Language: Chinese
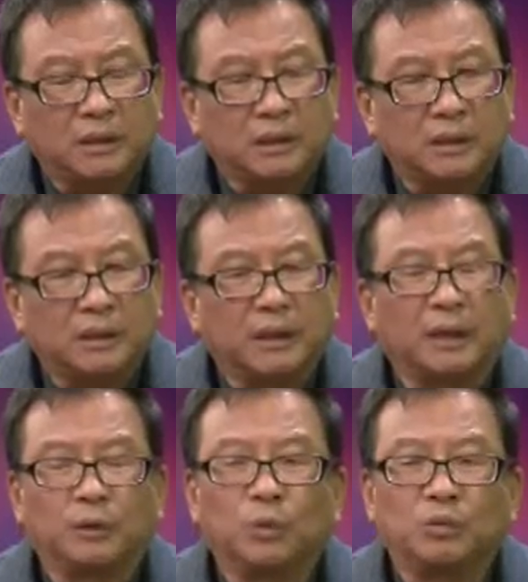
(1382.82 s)
实心
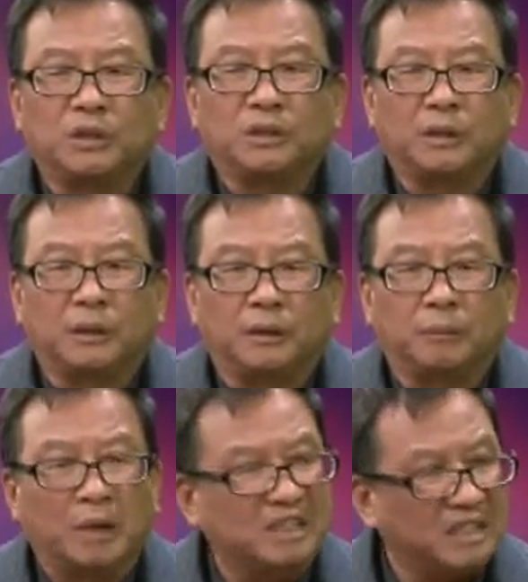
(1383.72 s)
的用自己
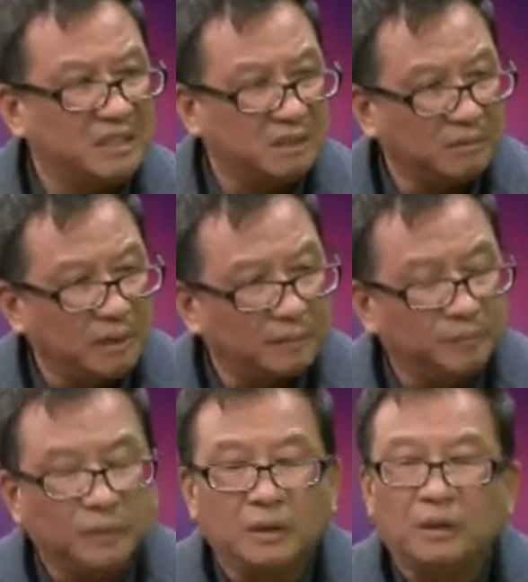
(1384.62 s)
扪心自问：
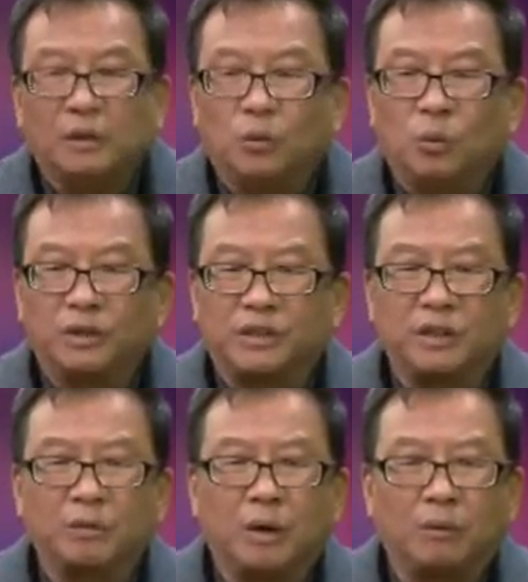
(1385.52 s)
我
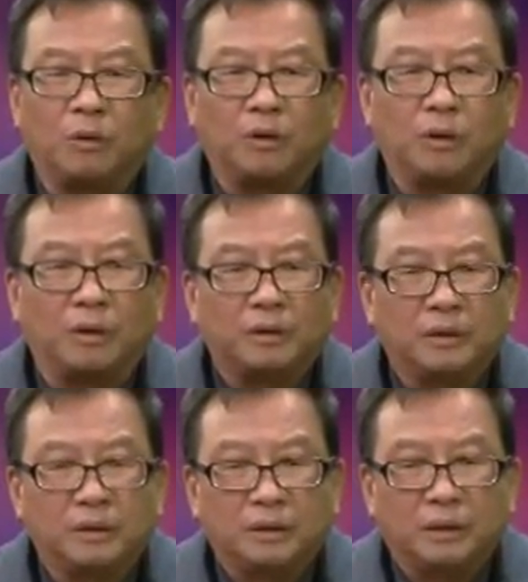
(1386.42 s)
尽管我
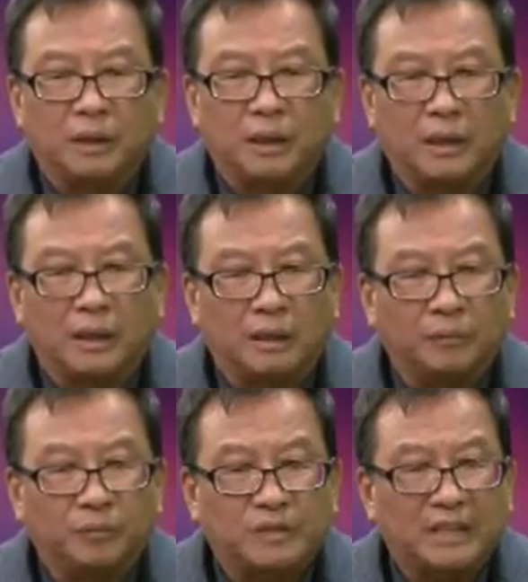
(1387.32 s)
呃
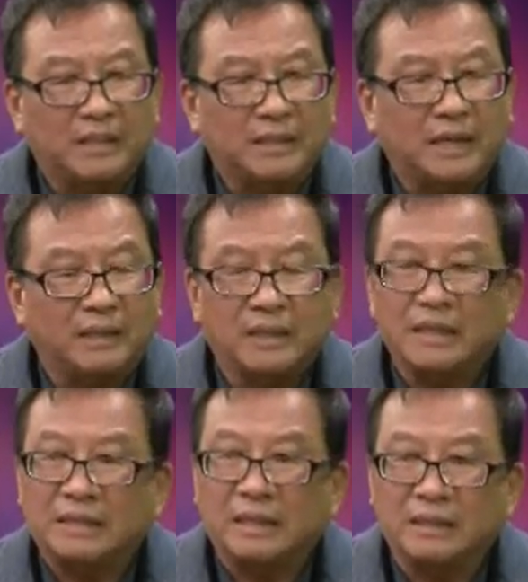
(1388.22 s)
在在金
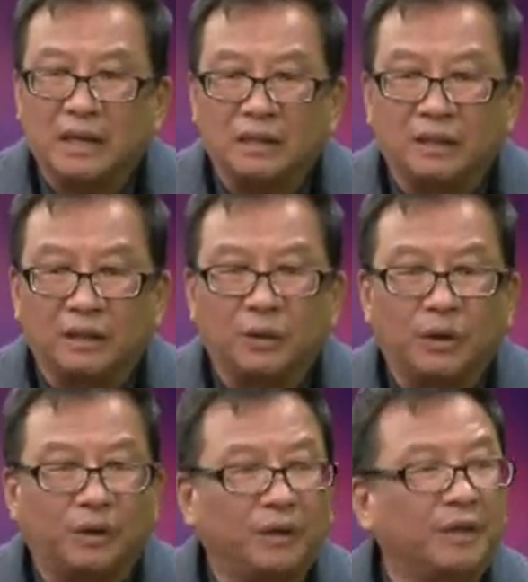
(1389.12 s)
钱上可能
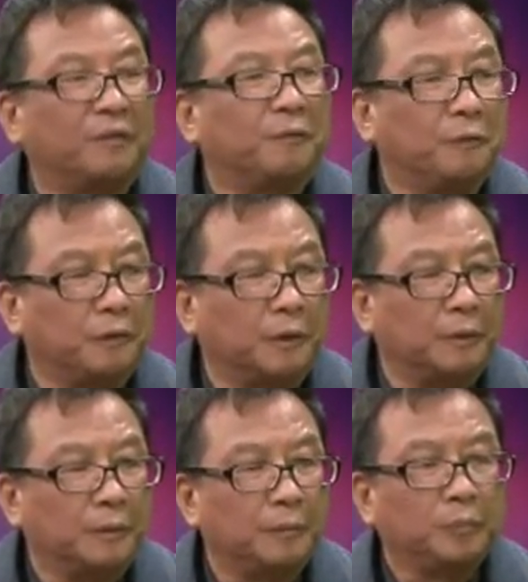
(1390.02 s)
会很富有，
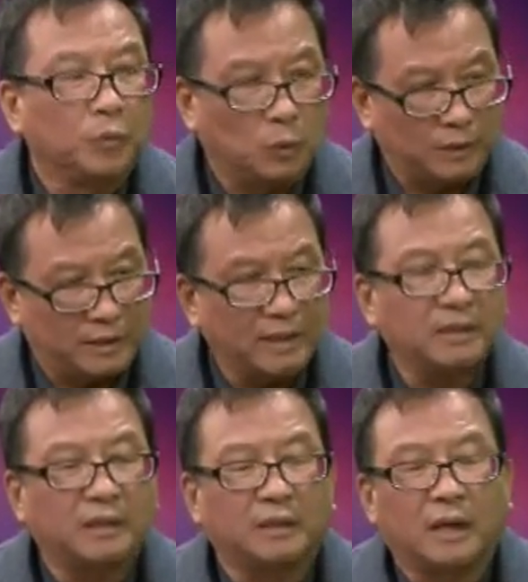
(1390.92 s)
我精
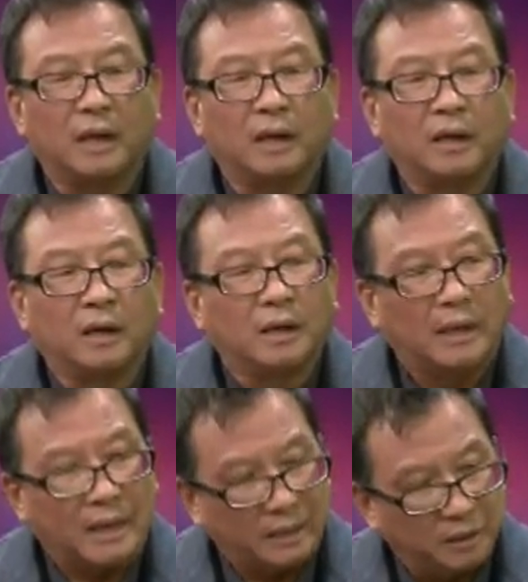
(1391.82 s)
神上
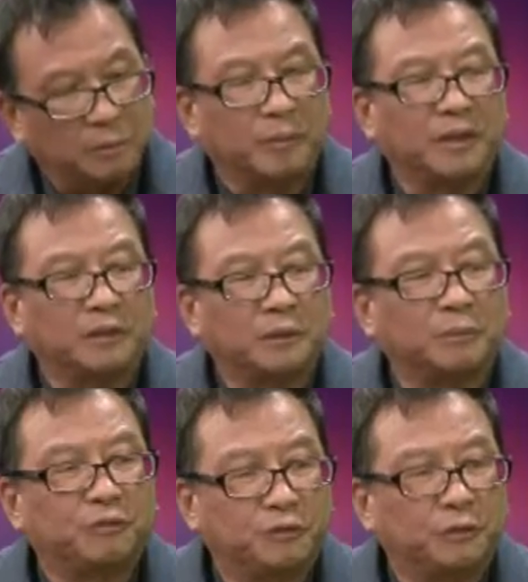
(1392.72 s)
还有没有这么
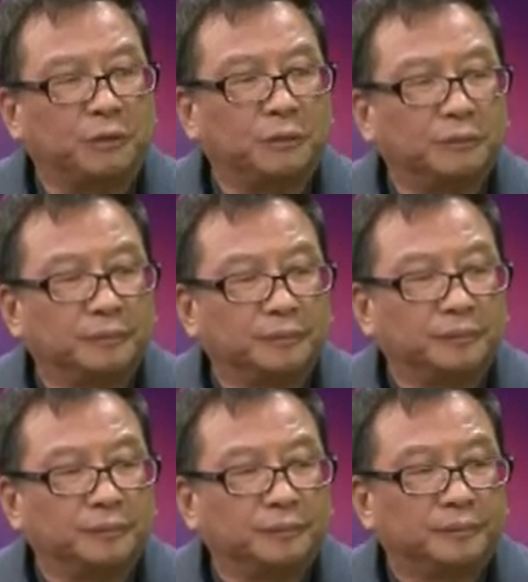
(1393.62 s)
富裕？
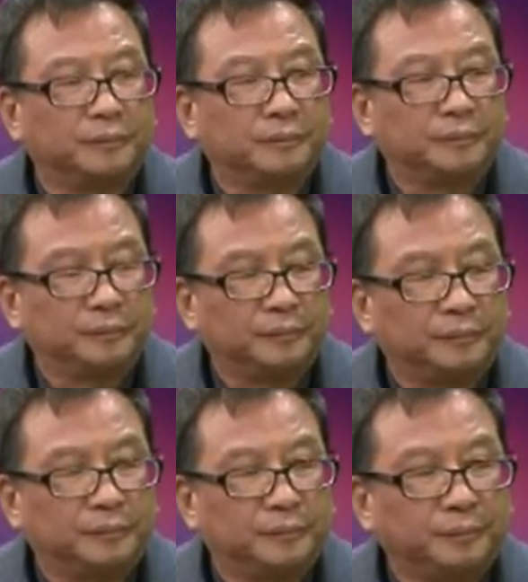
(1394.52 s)
嗯。
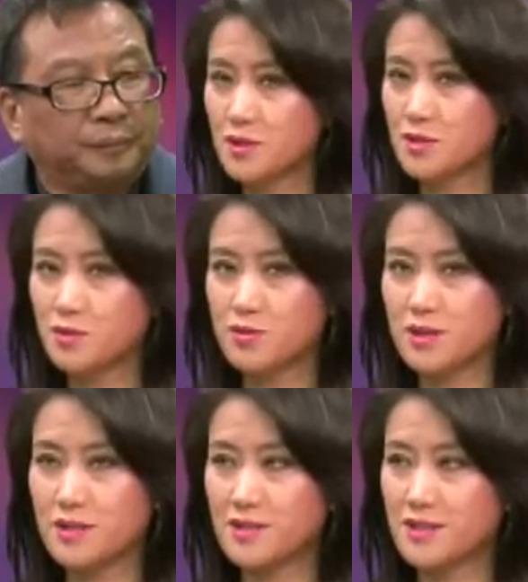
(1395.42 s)
有的时候呢，就算
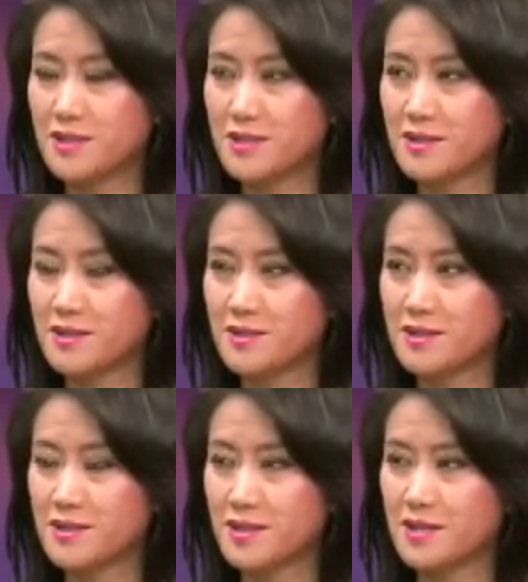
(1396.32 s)
你在金金
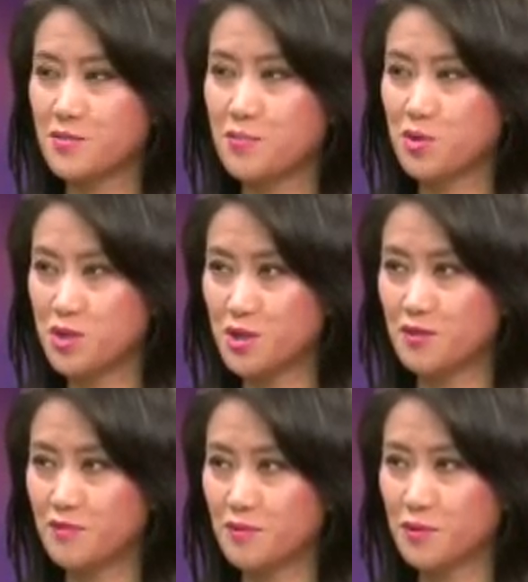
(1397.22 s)
钱上不是
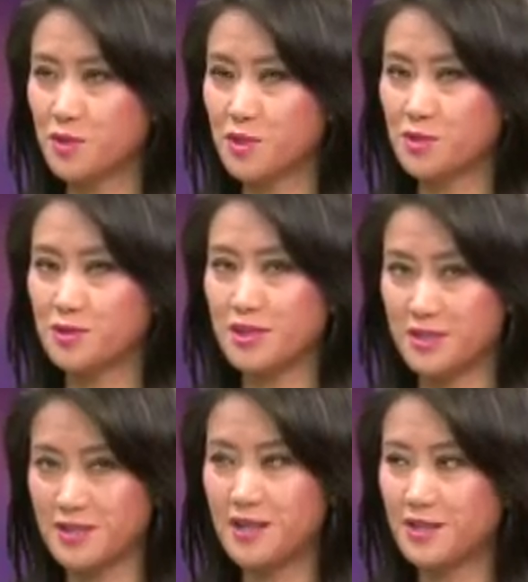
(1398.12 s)
很富裕的时候，你
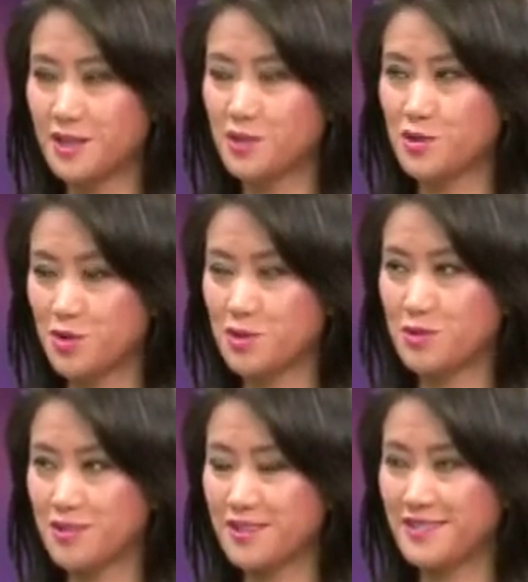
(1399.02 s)
仍然可以去追求
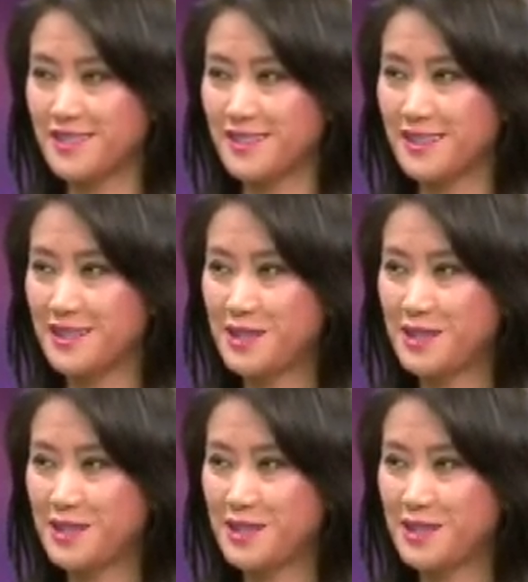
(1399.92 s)
精神啊。